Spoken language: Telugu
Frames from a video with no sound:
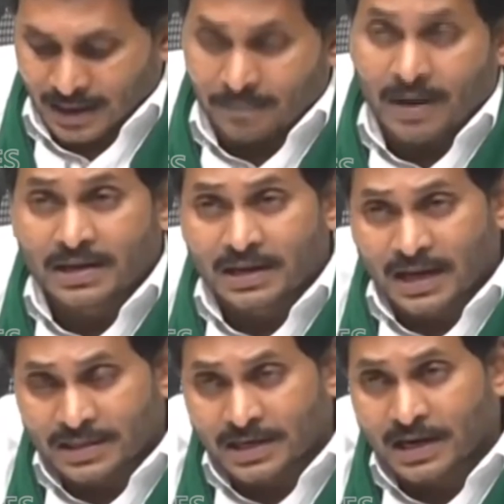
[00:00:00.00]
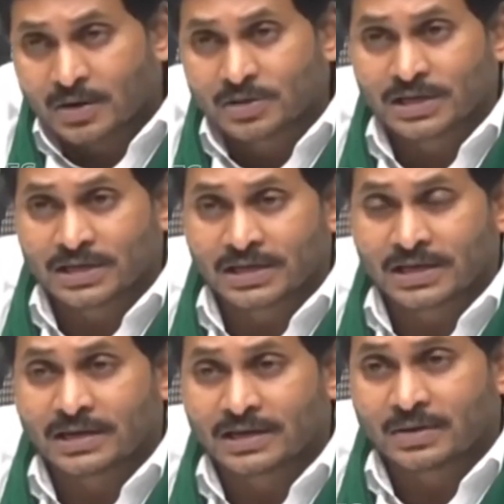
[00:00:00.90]
పంట గత నెలలో జరిగిన
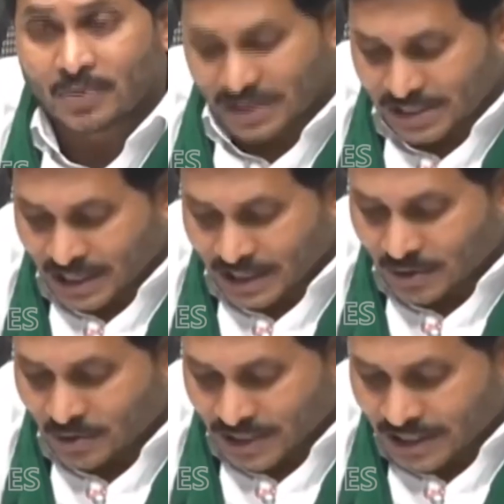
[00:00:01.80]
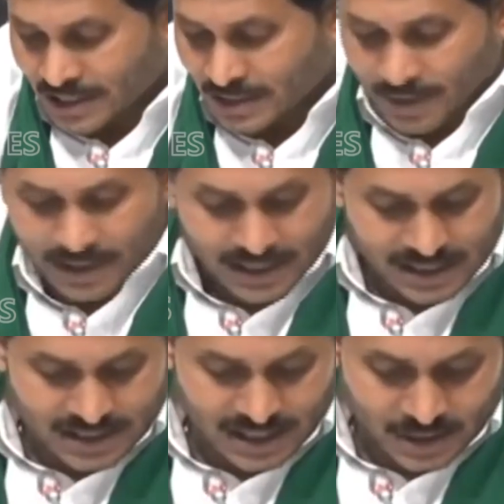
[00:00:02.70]
వర్షాలకు జరిగిన పంట
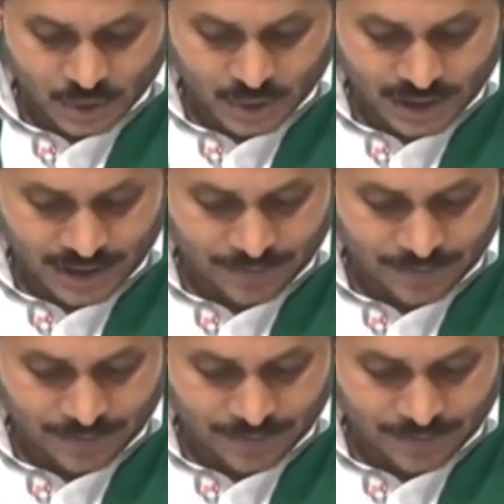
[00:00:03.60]
నష్టానికి కూడా